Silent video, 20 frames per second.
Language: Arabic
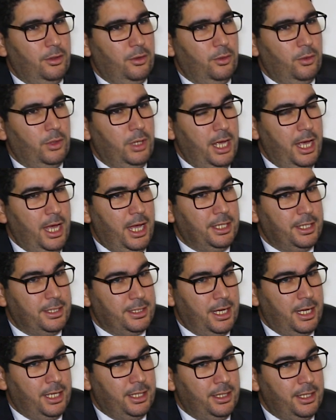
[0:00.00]
ولا أحد
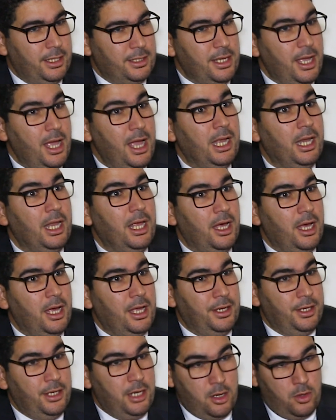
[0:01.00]
تحدث على
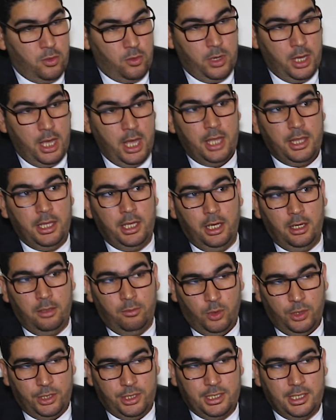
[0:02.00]
أنه هذه
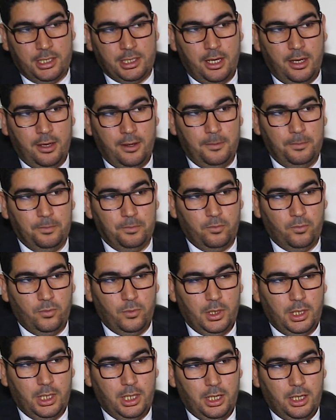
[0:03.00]
المؤسسة
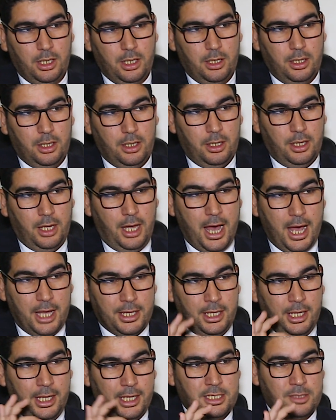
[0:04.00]

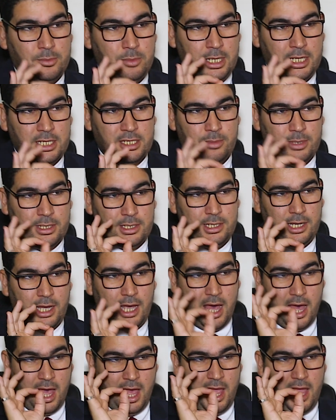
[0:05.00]
حظيت بنسبة
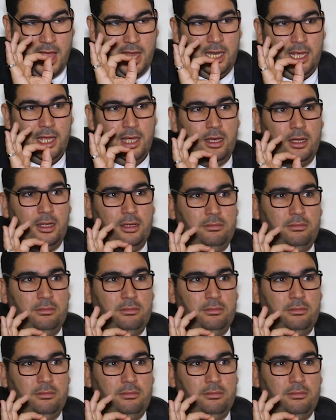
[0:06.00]
ثقة عالية